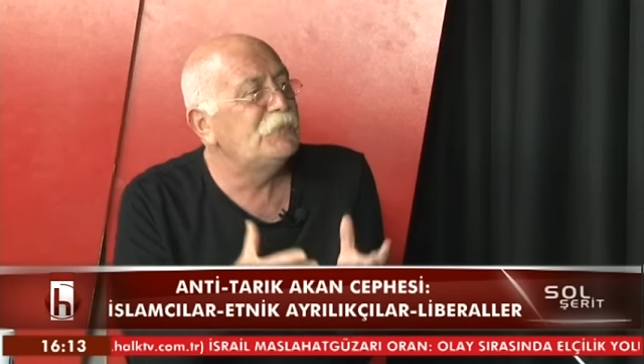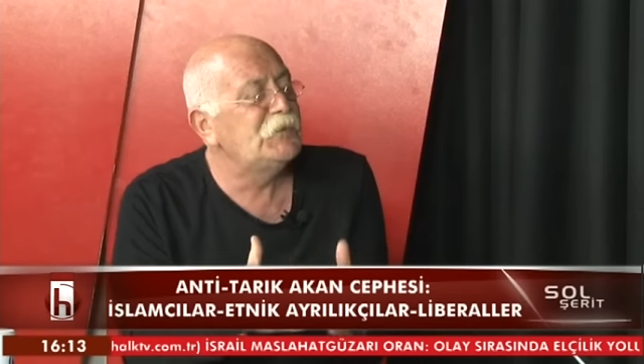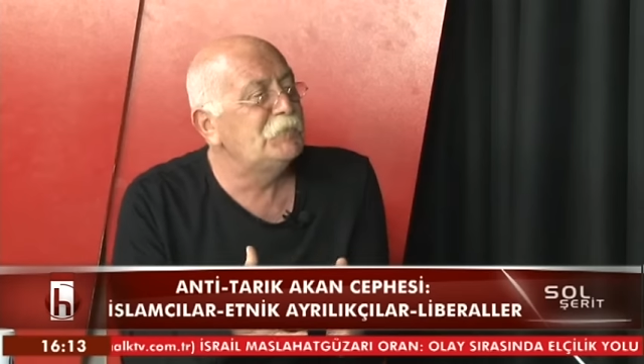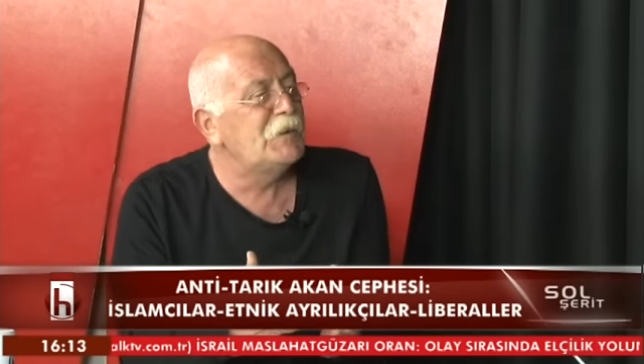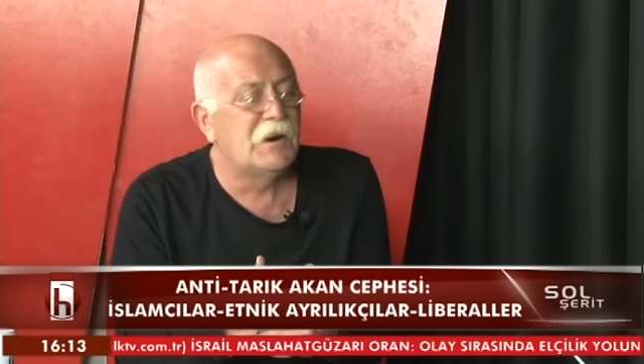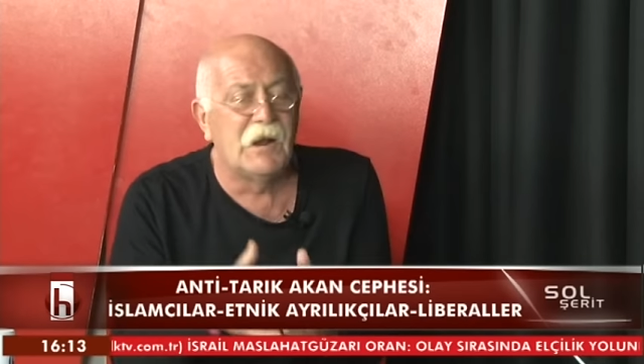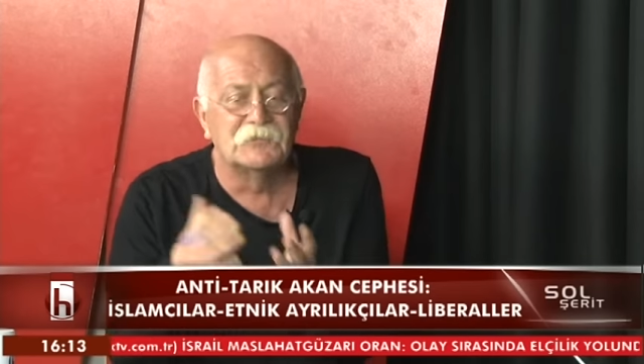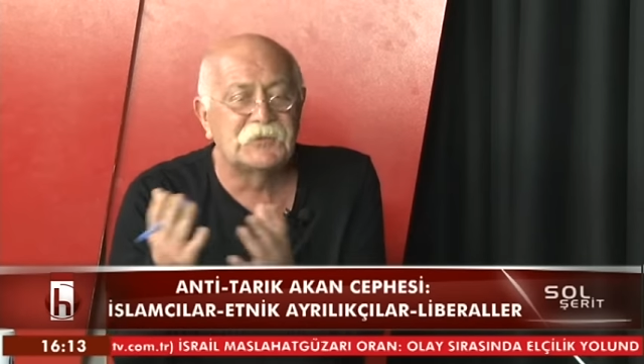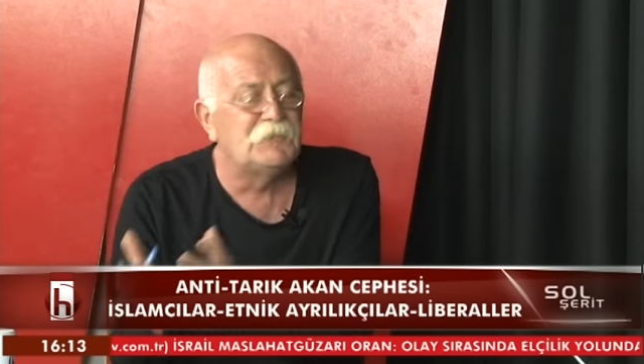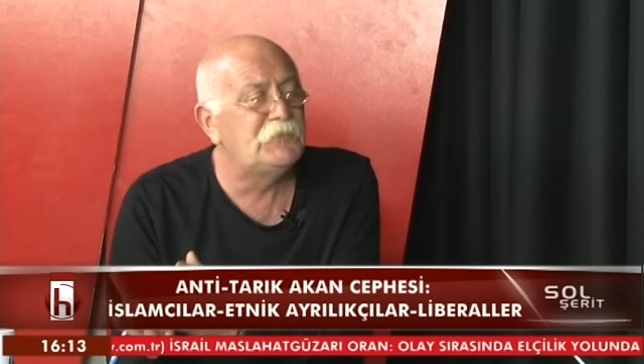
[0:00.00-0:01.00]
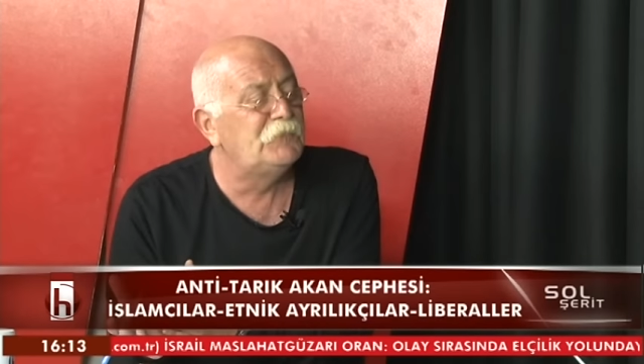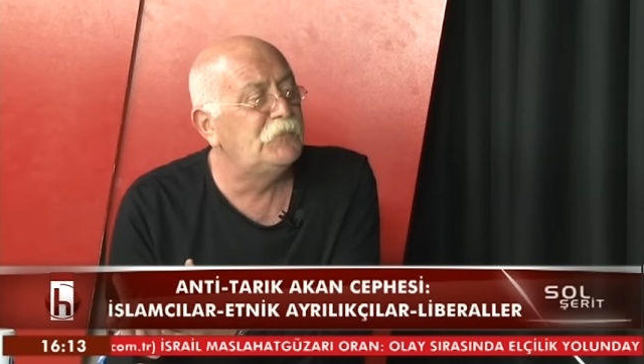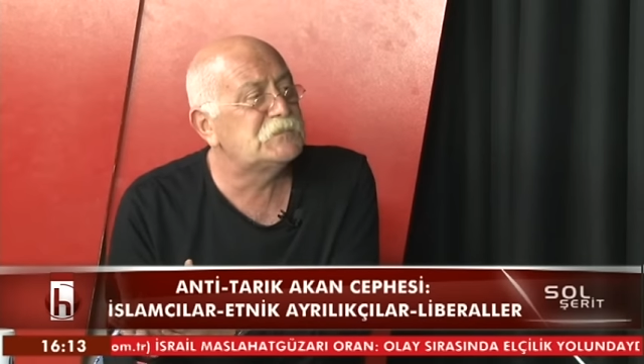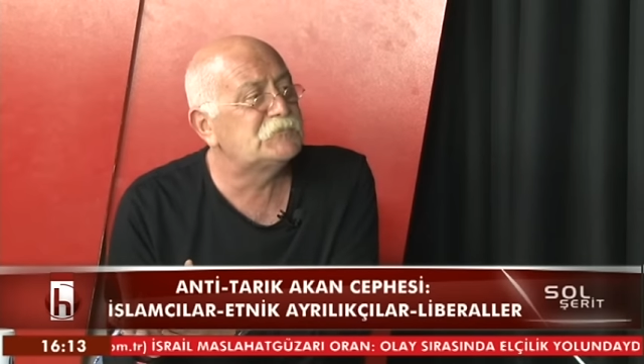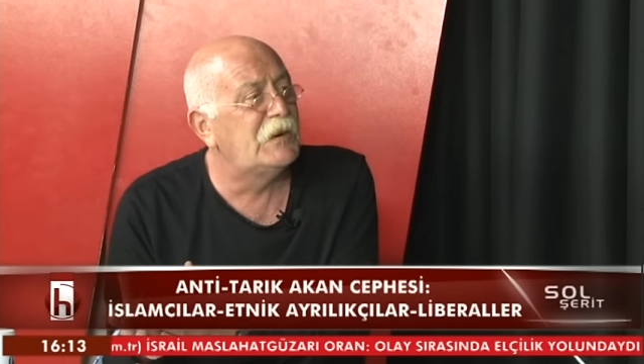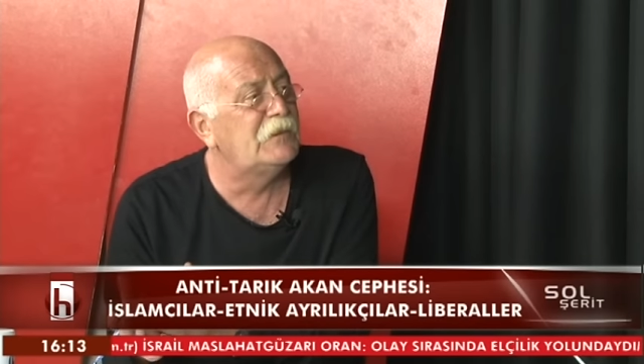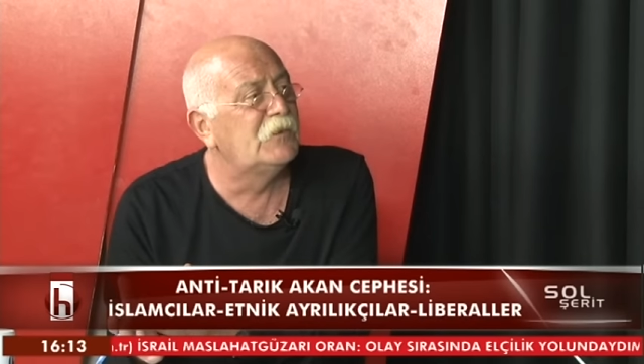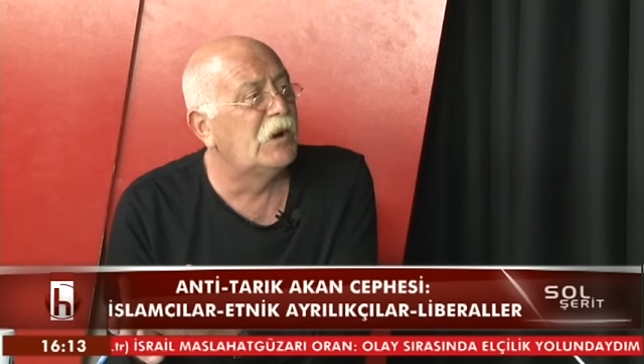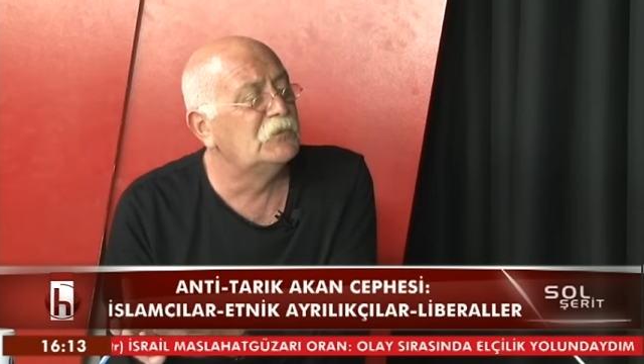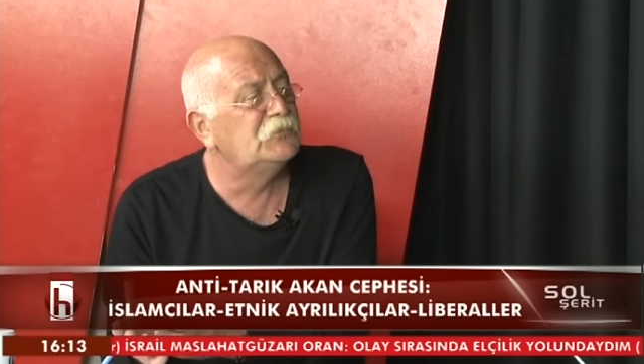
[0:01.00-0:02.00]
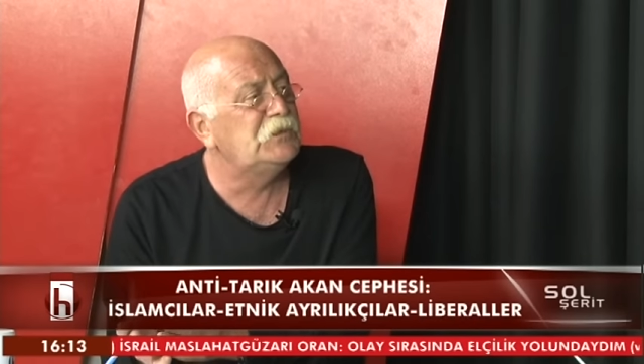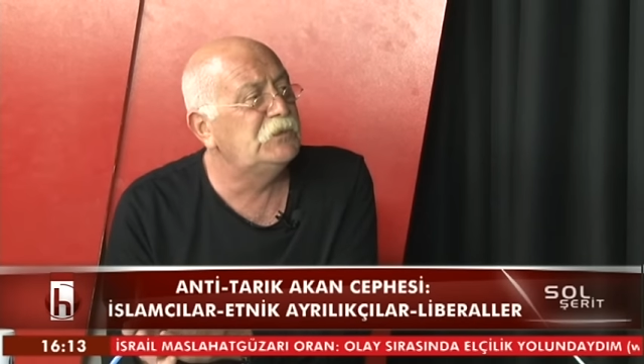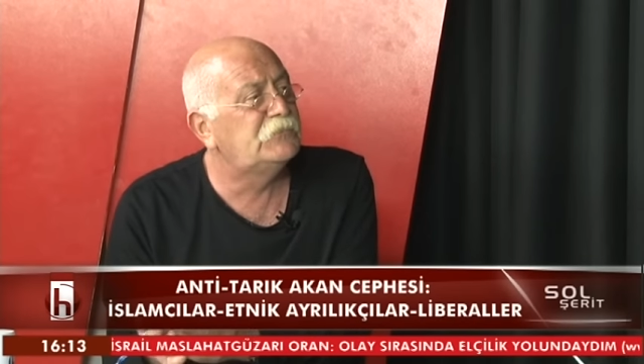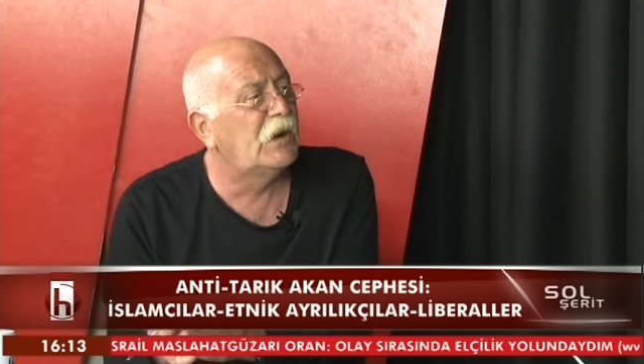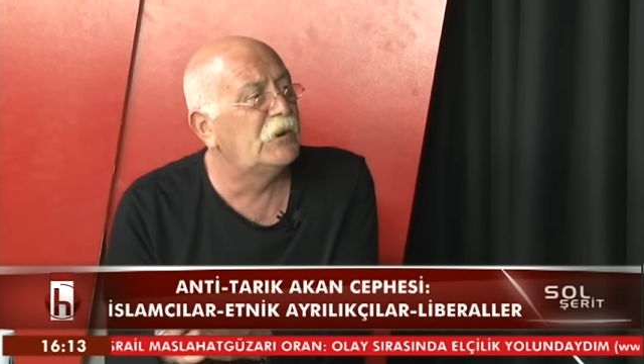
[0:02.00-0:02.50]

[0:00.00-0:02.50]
filmlerle Antalya Film Festivali'nde aldığı 7 tane